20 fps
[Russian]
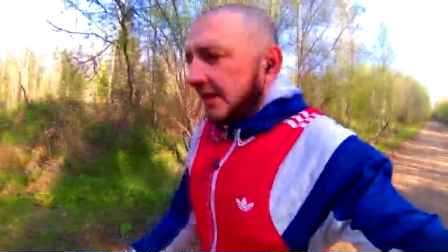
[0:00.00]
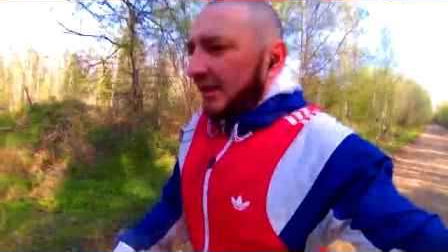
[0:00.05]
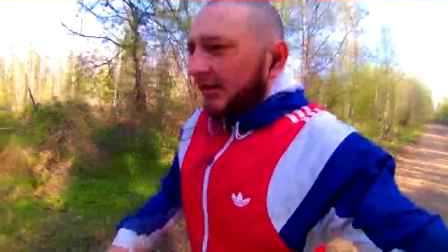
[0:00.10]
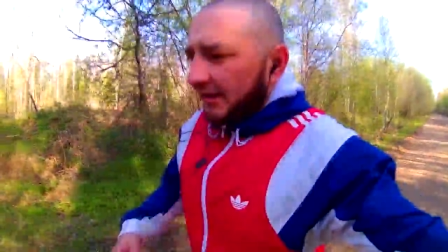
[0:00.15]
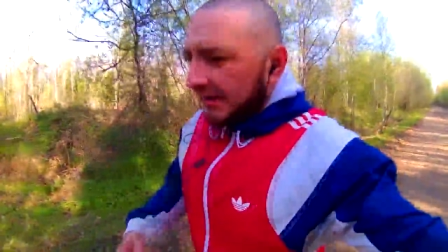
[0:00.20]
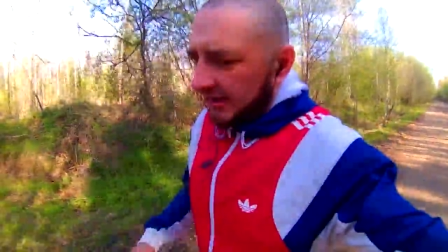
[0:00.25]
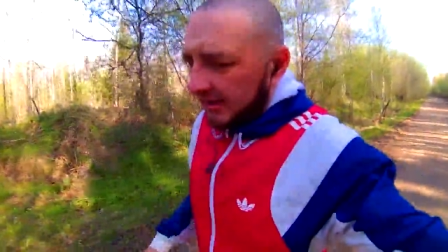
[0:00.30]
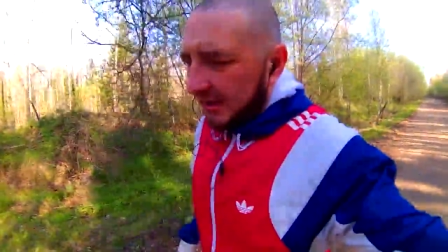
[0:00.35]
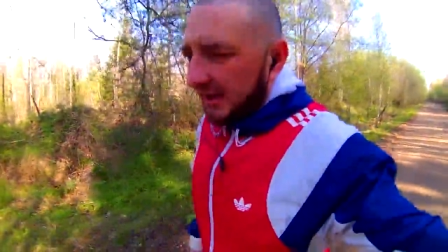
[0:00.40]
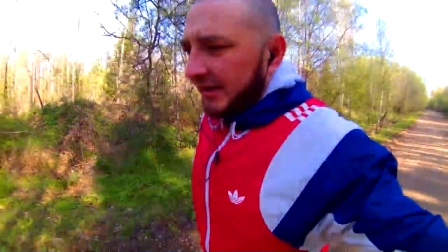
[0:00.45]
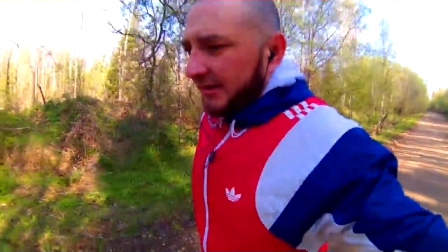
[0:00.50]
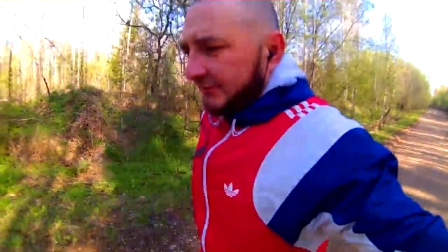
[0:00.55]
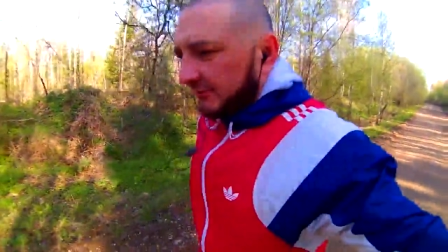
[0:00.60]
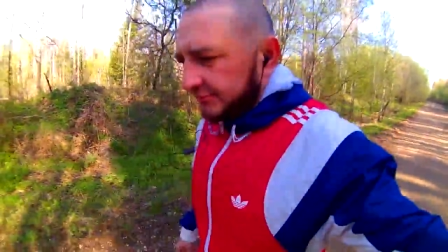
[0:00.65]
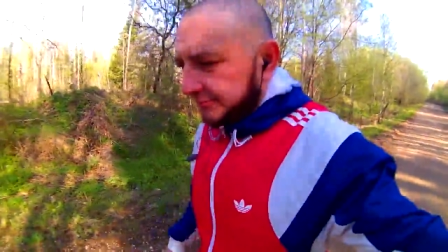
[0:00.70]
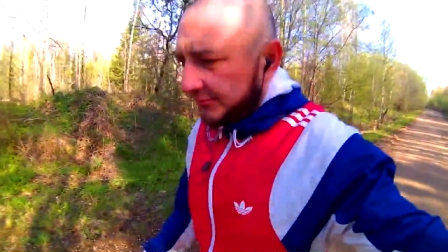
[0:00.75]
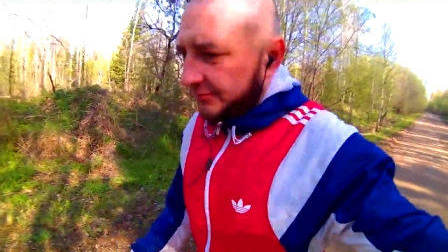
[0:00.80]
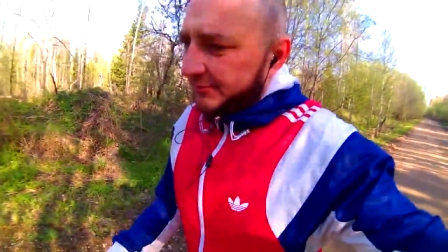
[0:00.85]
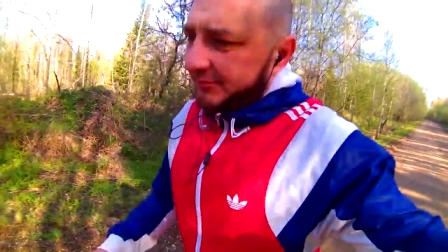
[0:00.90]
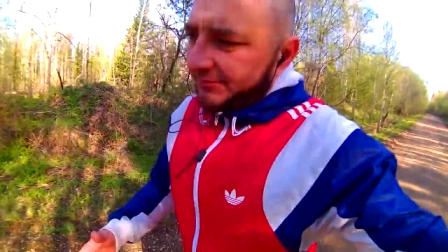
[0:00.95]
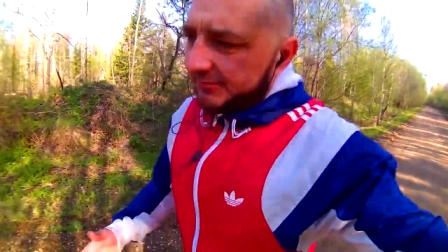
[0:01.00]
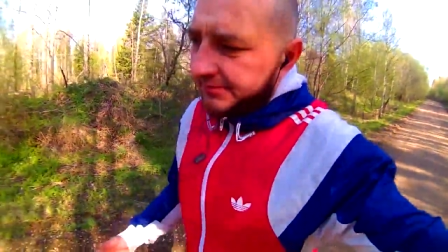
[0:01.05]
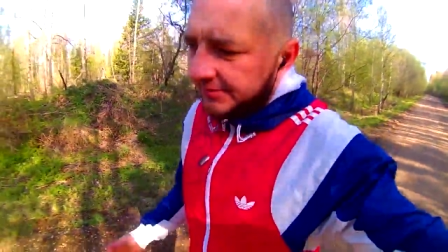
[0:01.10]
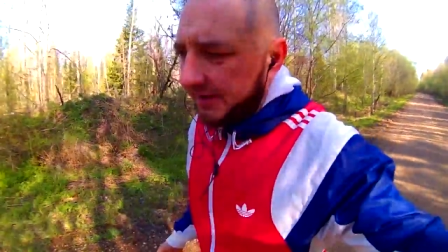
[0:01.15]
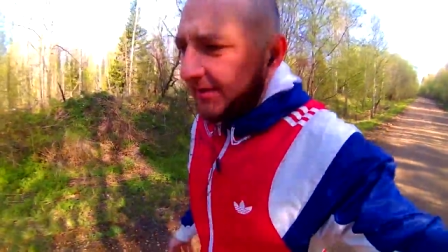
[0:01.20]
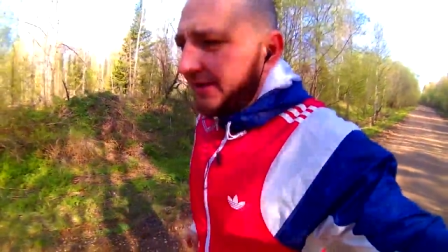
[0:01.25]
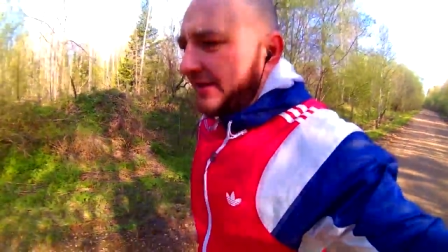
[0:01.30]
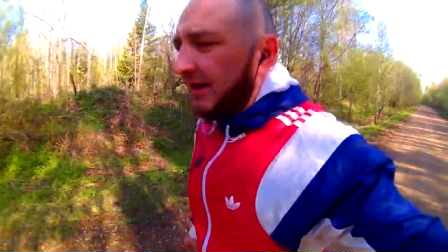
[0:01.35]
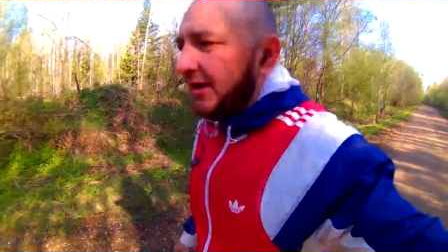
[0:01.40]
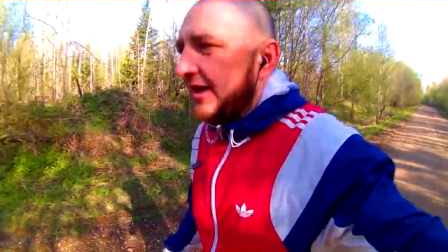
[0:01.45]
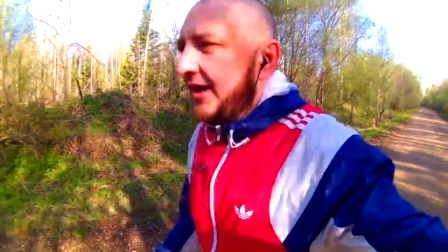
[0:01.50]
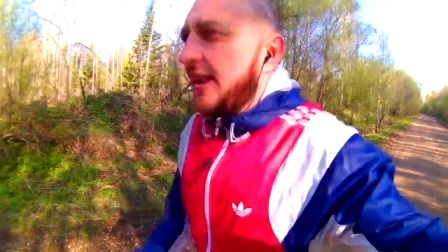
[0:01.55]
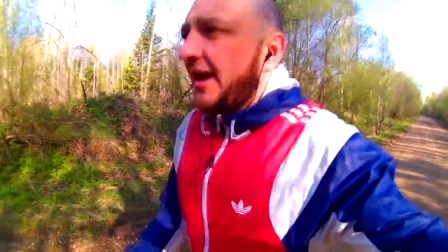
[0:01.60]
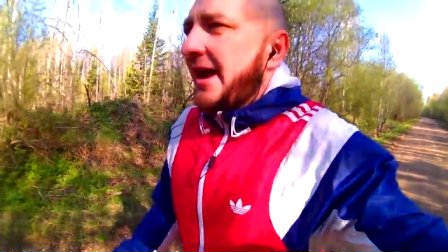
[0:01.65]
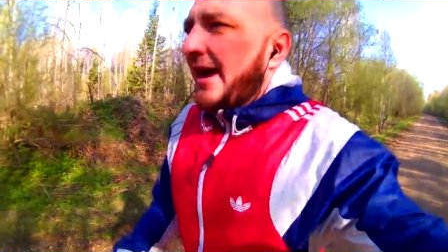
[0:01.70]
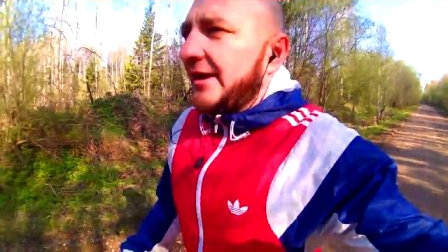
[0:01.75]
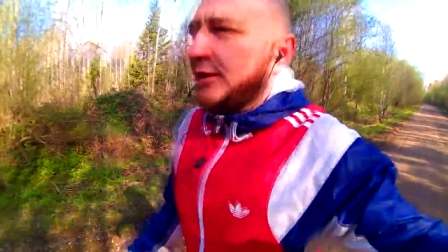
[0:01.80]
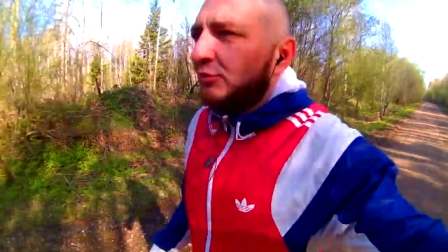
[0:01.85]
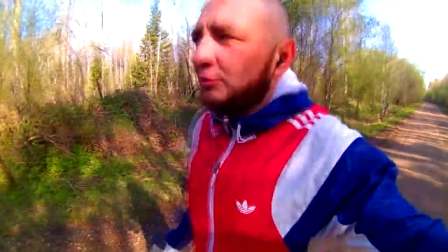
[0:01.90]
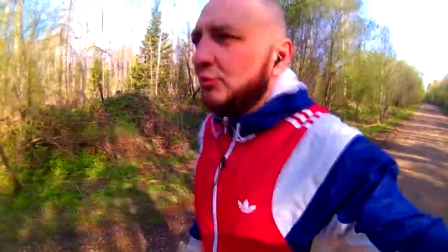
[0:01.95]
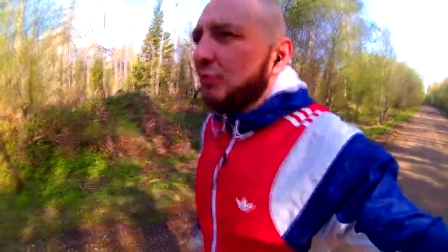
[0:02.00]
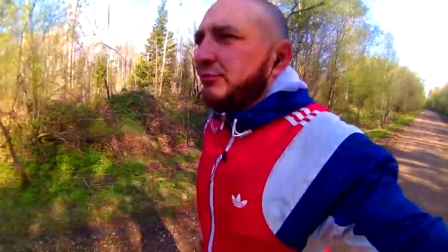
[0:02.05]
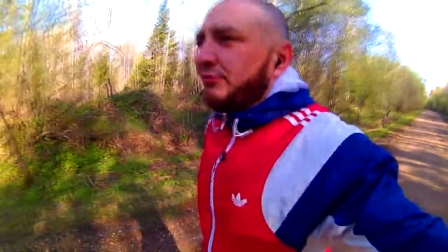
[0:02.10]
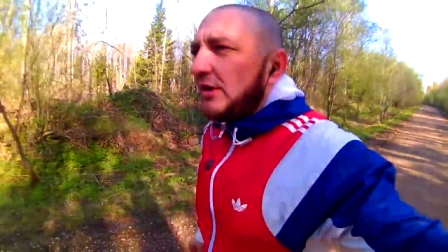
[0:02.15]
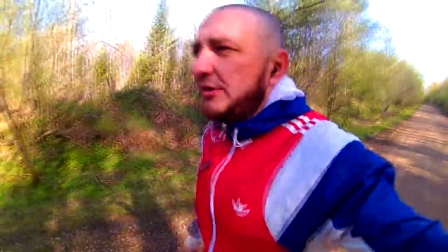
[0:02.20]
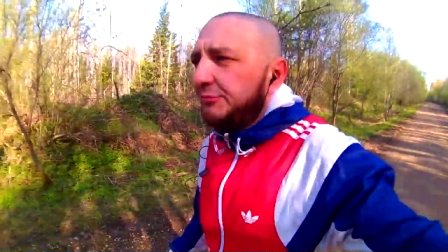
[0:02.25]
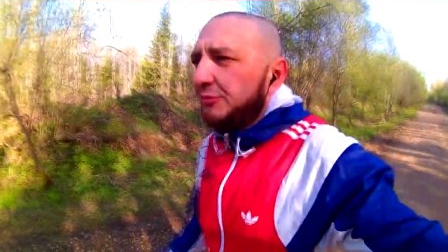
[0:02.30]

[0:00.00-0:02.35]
а, в одну-две